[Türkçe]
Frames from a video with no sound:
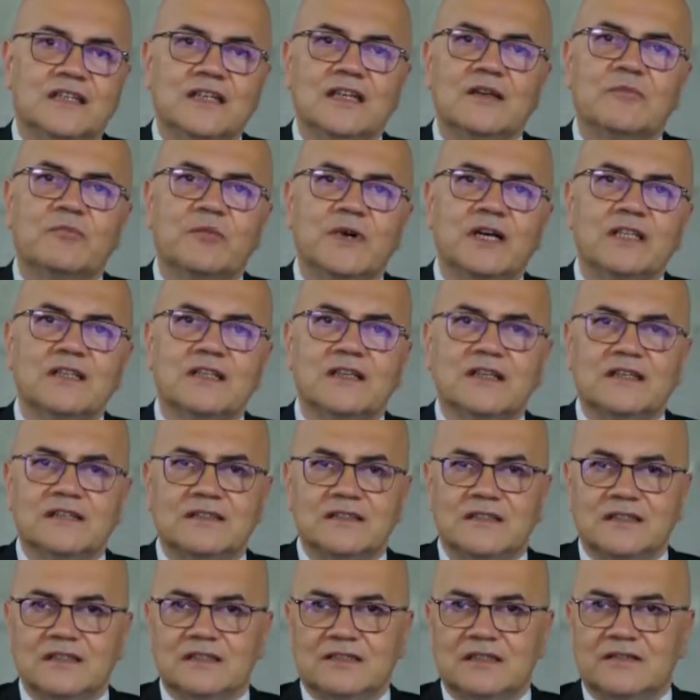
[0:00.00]
gerek
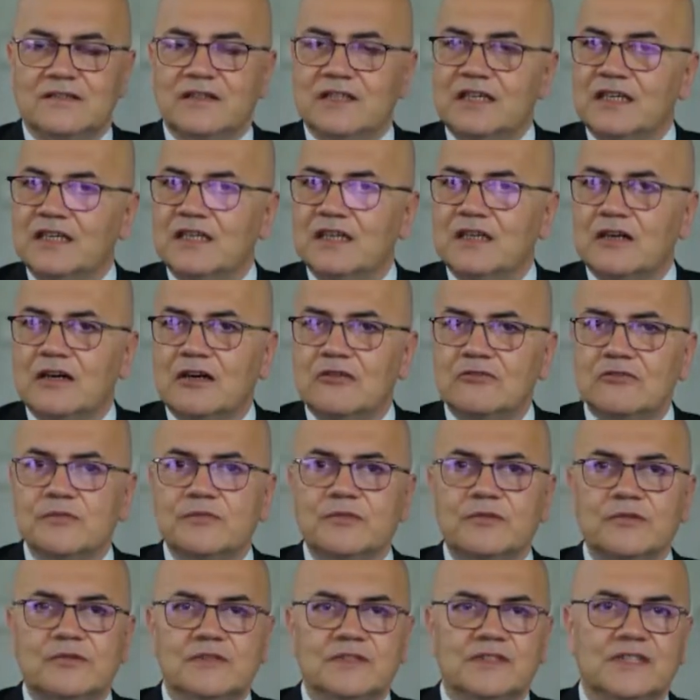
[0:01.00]
Balkanlarda ve gerek
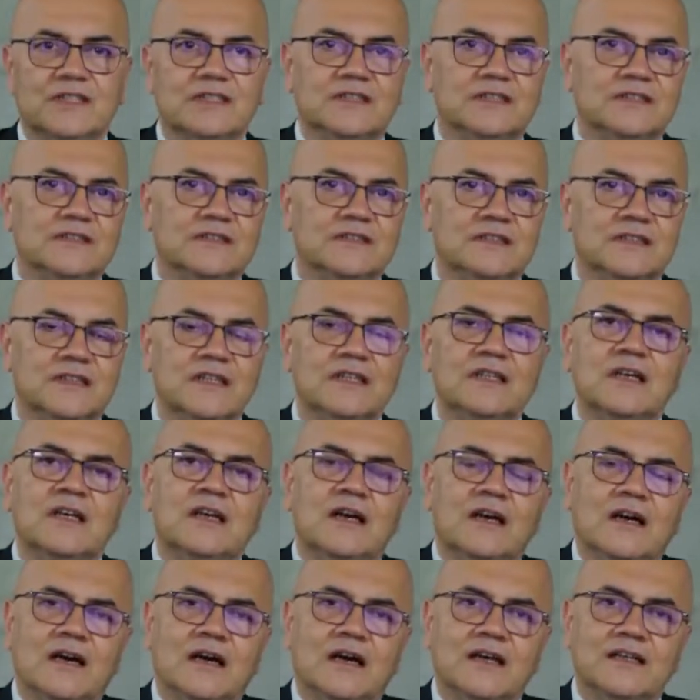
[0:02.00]
Avrupa ülkelerinde
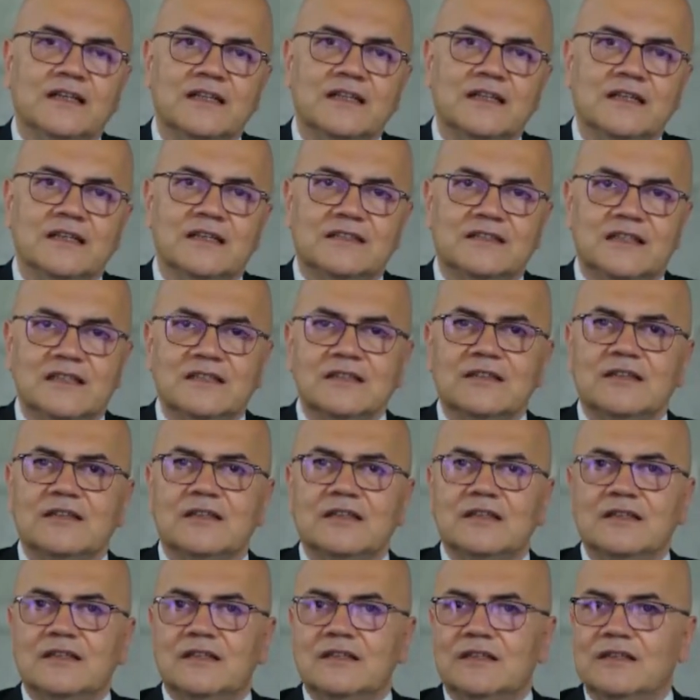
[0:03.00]
hakikaten
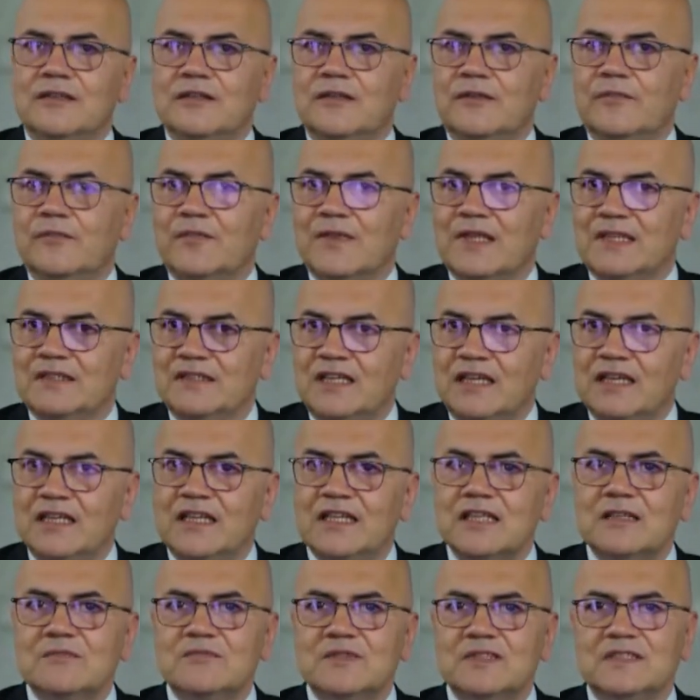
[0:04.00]
e,
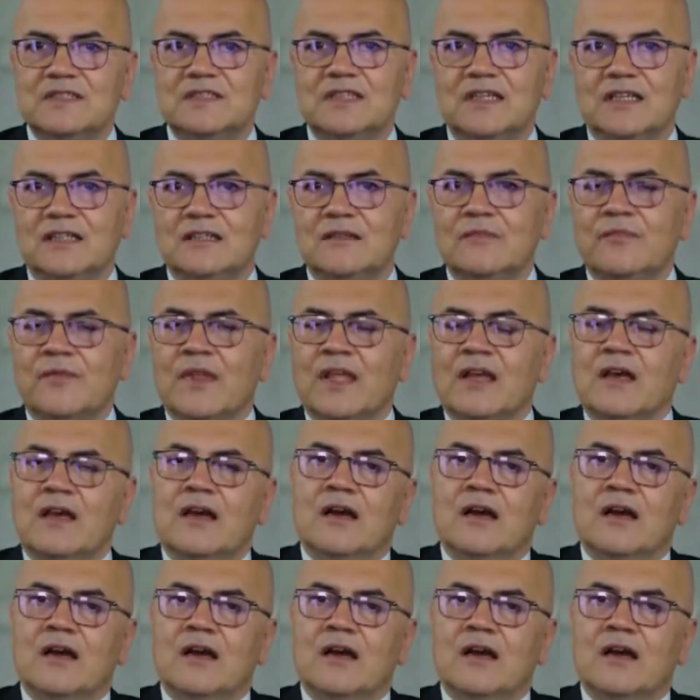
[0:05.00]
deneyim isteyen,